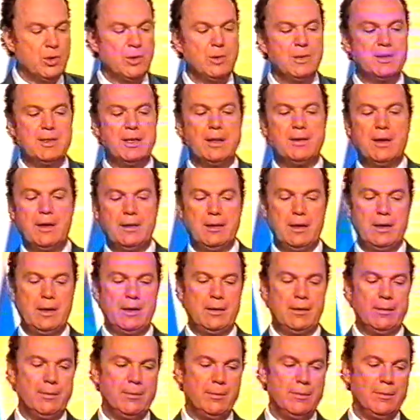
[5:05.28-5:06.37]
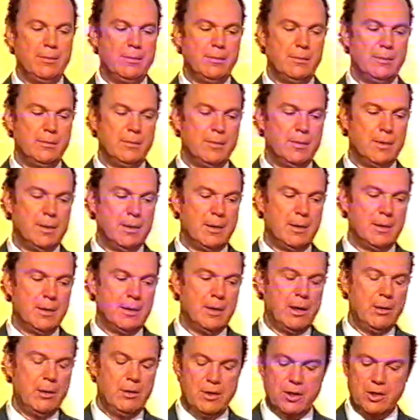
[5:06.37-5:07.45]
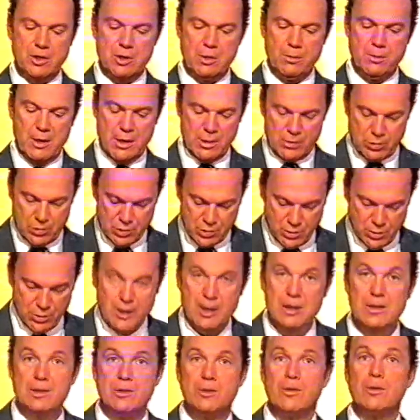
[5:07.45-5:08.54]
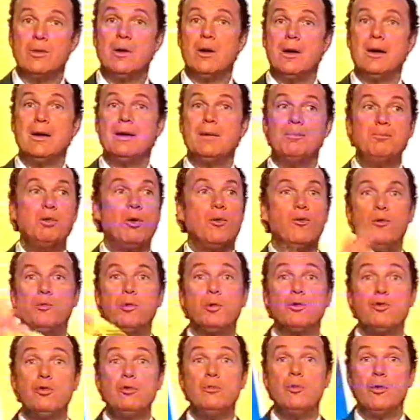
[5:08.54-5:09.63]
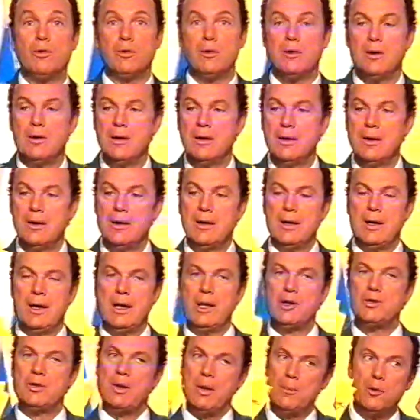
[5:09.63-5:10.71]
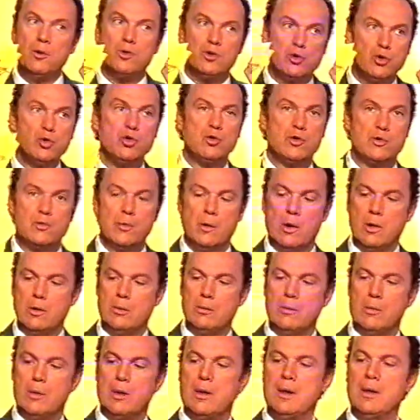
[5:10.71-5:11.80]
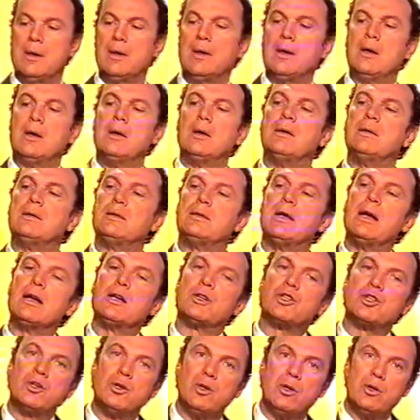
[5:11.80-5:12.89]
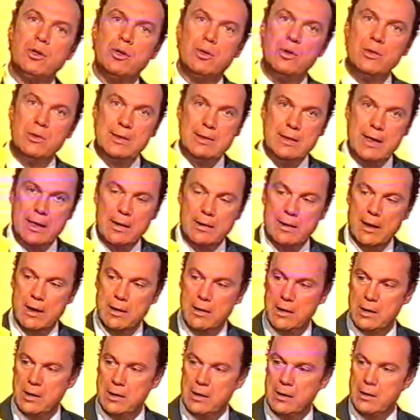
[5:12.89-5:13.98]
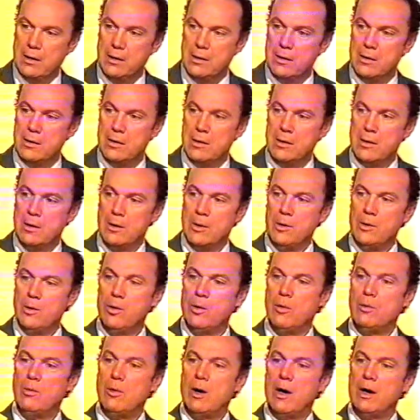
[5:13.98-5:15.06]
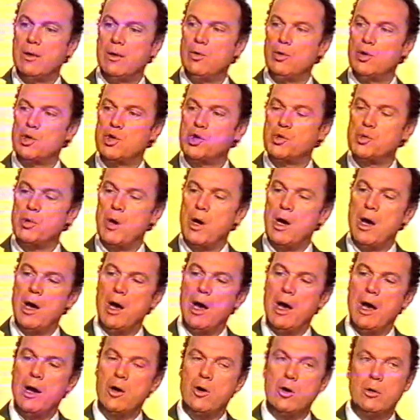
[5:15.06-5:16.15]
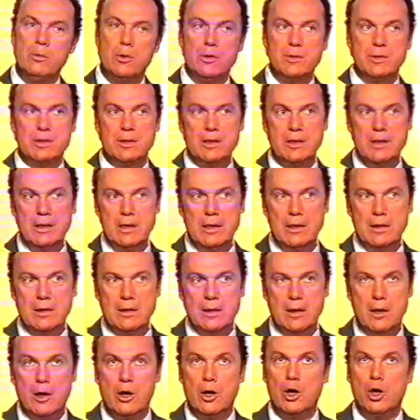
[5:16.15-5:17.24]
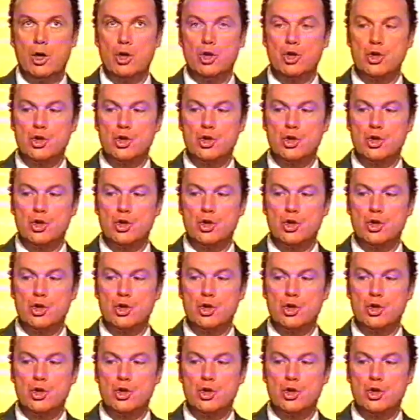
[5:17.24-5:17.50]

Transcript: que cette année... Ah oui, tiens, j'aime bien ce genre de questions. Pour vous, pour tout le monde. Et je la pose doucement. Sachant que cette année, le mois de juin a commencé un